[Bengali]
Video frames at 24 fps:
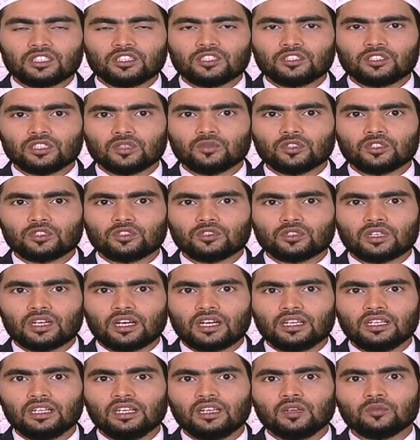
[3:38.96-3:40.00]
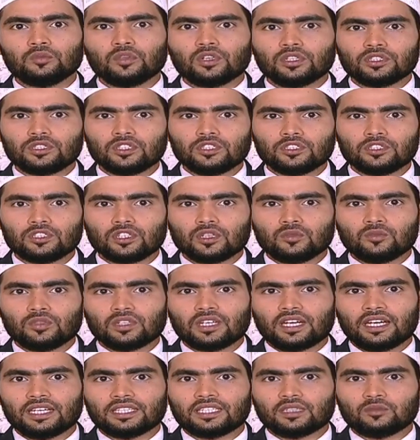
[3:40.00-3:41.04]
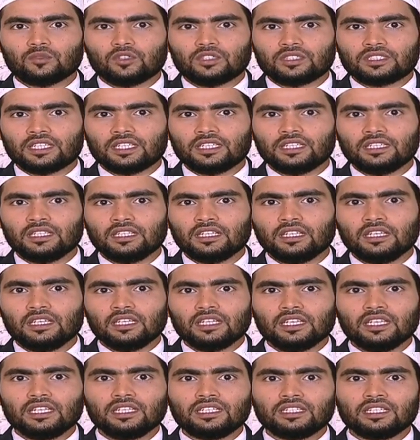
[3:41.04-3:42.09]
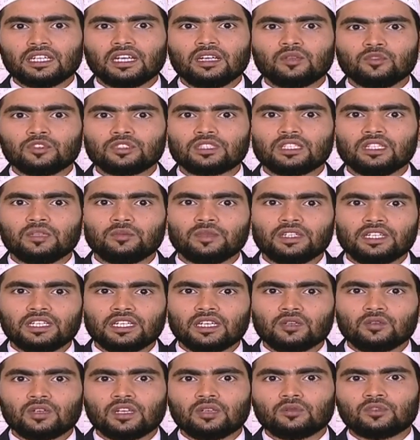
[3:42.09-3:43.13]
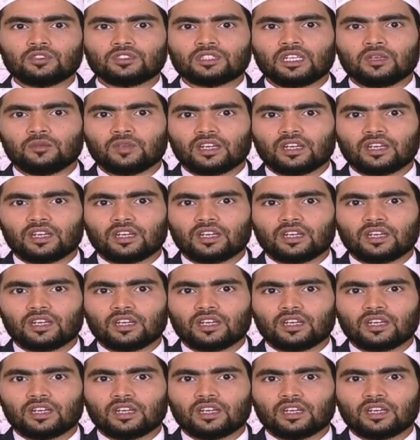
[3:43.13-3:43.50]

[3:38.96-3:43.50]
৩৩ নম্বর সুরার ৩৫ নম্বর আয়তে বলছেন ইন্নাল মুসলিমিন আল